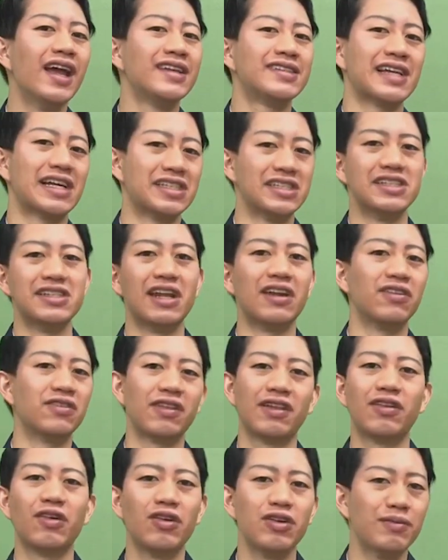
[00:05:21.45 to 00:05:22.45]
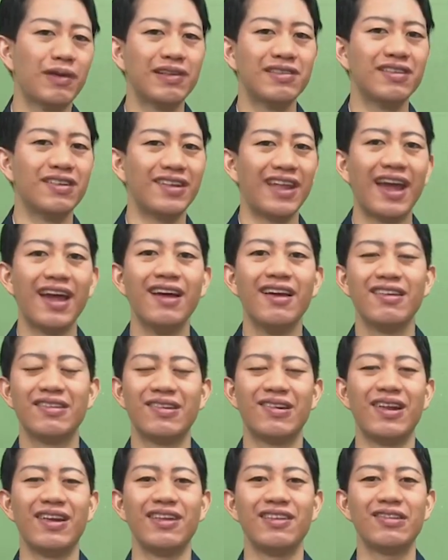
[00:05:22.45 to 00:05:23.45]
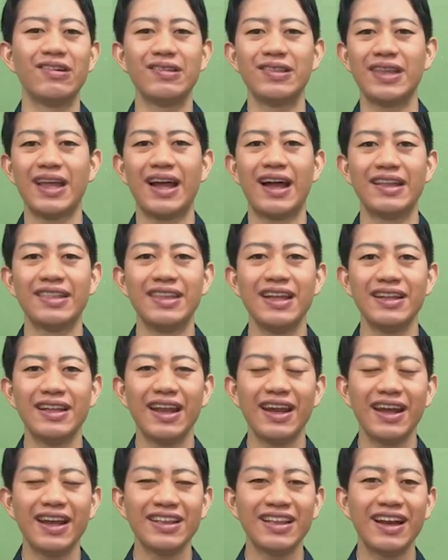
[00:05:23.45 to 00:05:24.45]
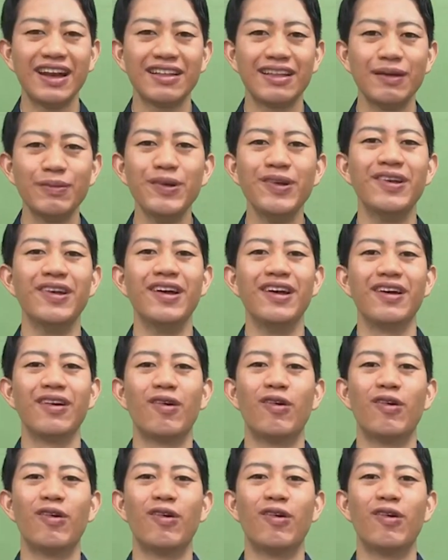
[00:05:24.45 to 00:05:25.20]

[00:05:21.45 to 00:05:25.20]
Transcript: 写真で載せておりますのでそれに沿って買っていただけたら多分